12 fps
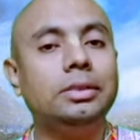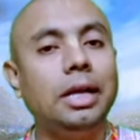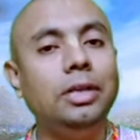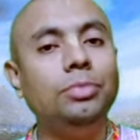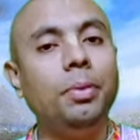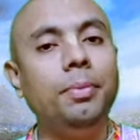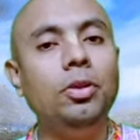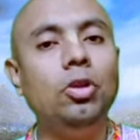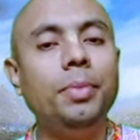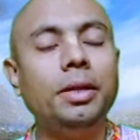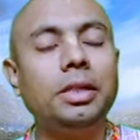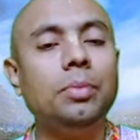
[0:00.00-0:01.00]
সেই বিভিন্ন
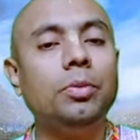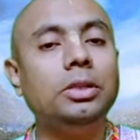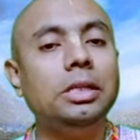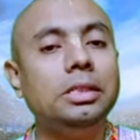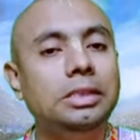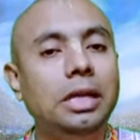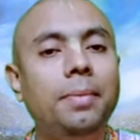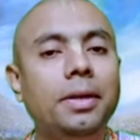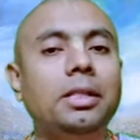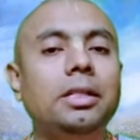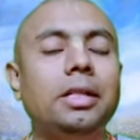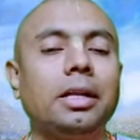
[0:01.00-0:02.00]
ব্যক্তির মধ্যে যে
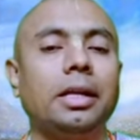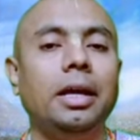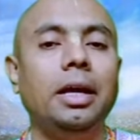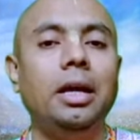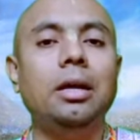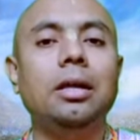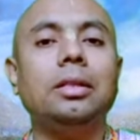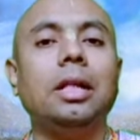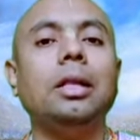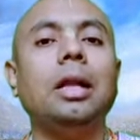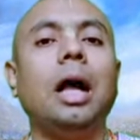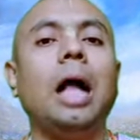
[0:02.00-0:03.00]
ব্যক্তিদেরকে
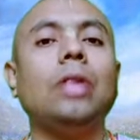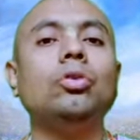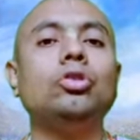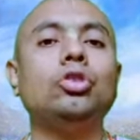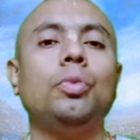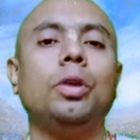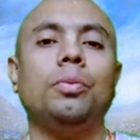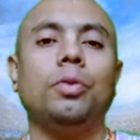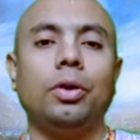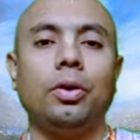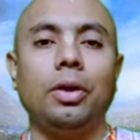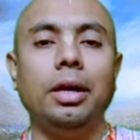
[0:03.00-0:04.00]
তাদের আদর্শ বলে
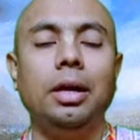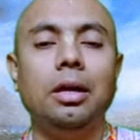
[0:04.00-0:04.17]
মনে করে